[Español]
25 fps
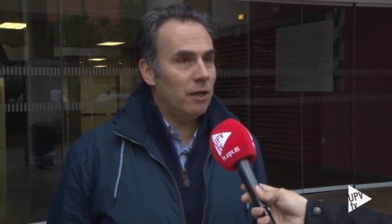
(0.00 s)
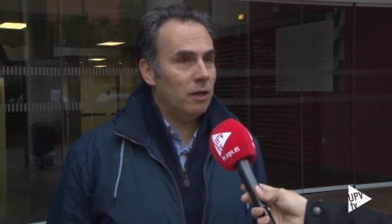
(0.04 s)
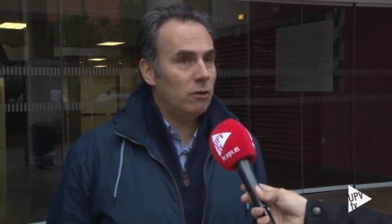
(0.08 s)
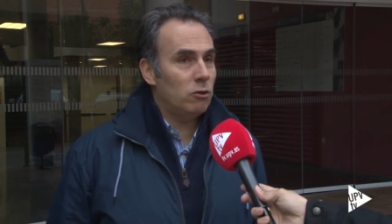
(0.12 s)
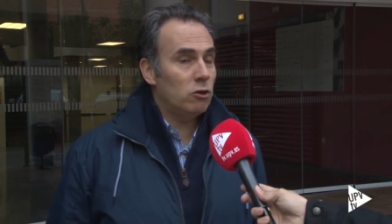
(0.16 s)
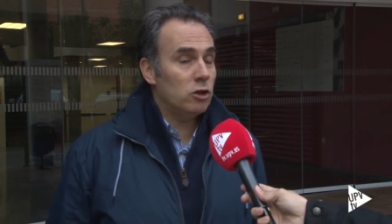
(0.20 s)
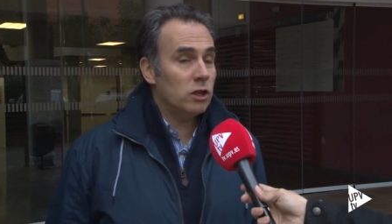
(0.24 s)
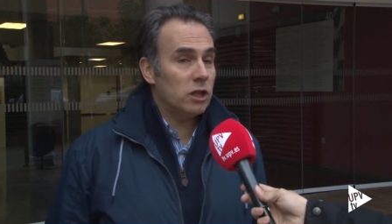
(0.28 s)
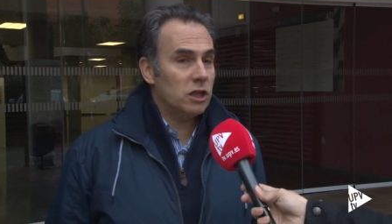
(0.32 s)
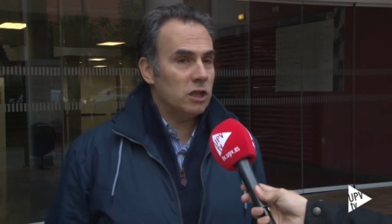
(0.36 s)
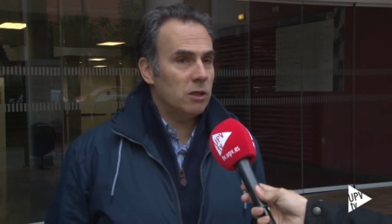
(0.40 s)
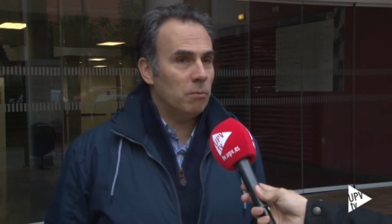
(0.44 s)

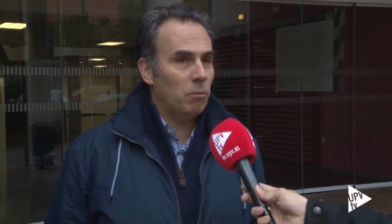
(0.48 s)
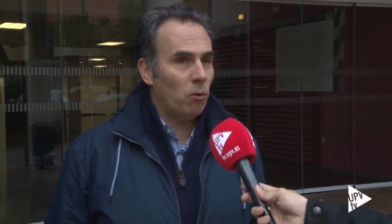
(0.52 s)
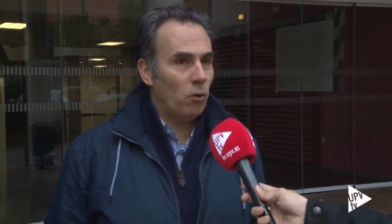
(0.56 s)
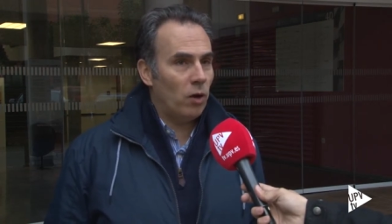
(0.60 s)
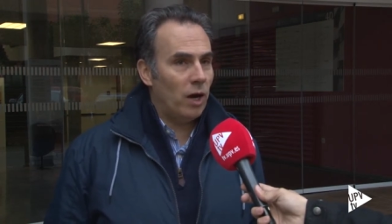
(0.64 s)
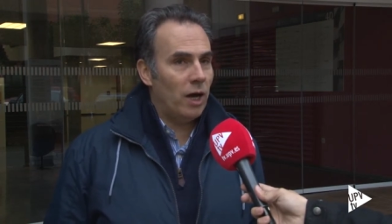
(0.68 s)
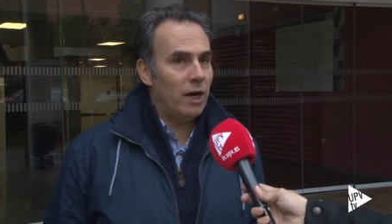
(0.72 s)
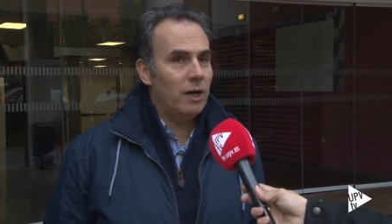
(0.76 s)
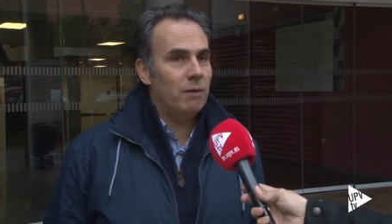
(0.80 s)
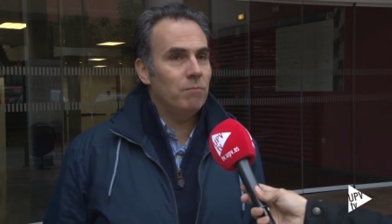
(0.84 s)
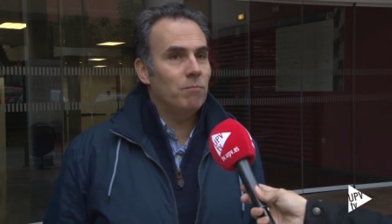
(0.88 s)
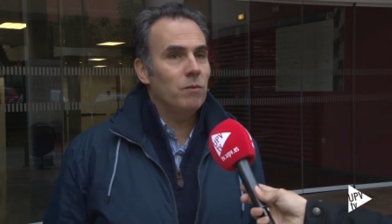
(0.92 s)
datos es que se
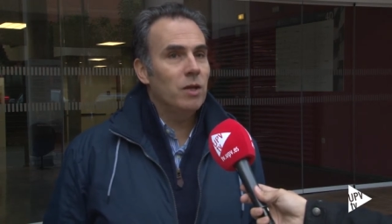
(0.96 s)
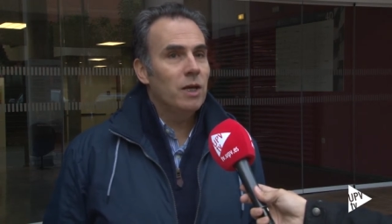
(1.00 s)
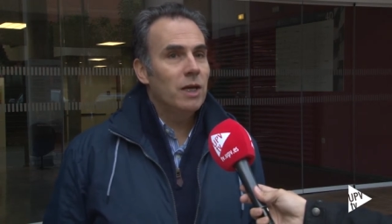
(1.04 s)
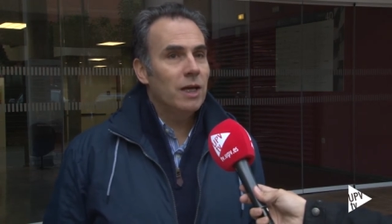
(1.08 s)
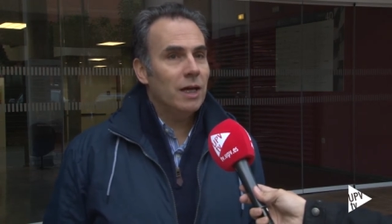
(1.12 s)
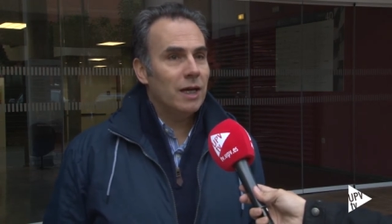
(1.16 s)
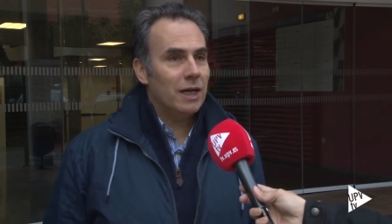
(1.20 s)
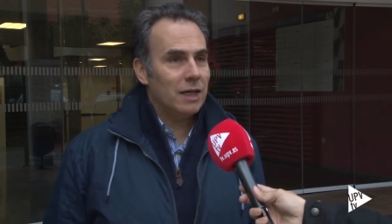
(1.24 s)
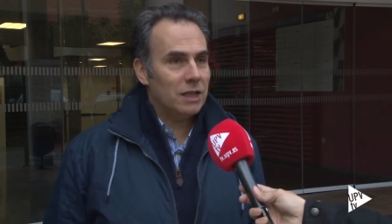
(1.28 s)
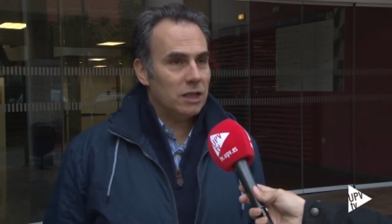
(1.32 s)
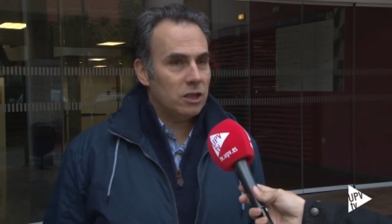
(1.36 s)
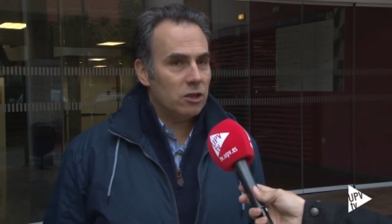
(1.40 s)
podrán
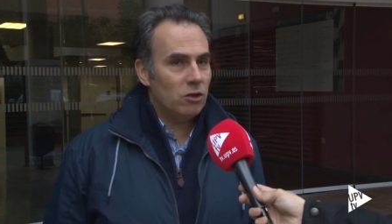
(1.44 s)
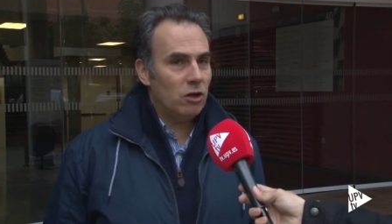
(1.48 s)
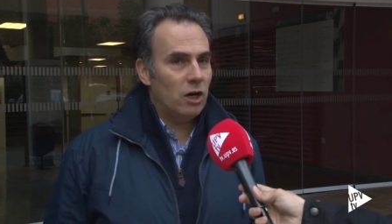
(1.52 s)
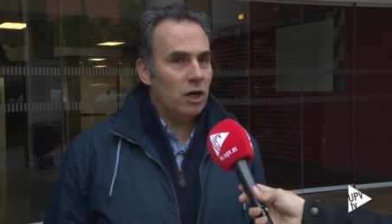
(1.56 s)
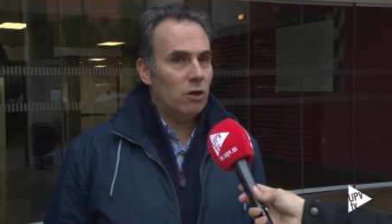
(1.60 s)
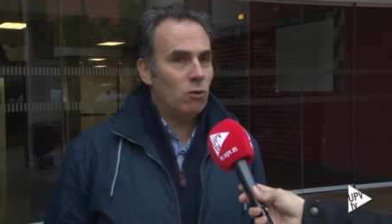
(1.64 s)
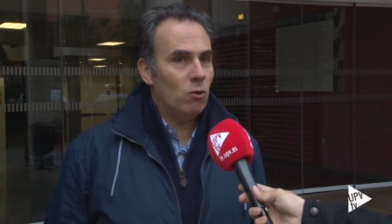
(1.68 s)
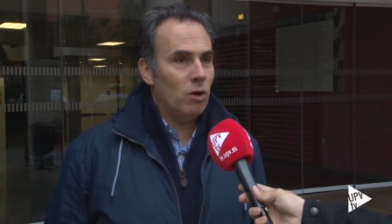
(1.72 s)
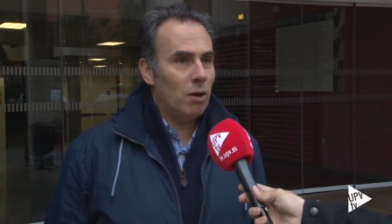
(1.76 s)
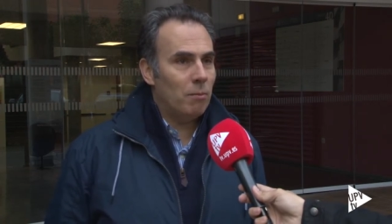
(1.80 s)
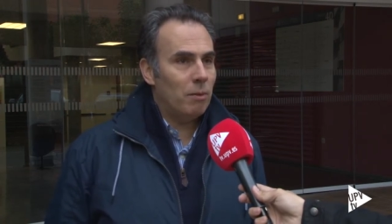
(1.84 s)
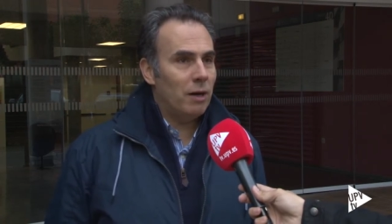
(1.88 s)

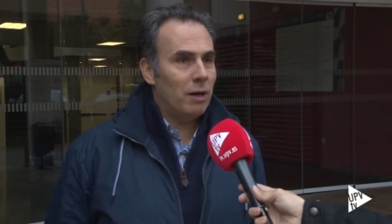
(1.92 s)
gestionar de una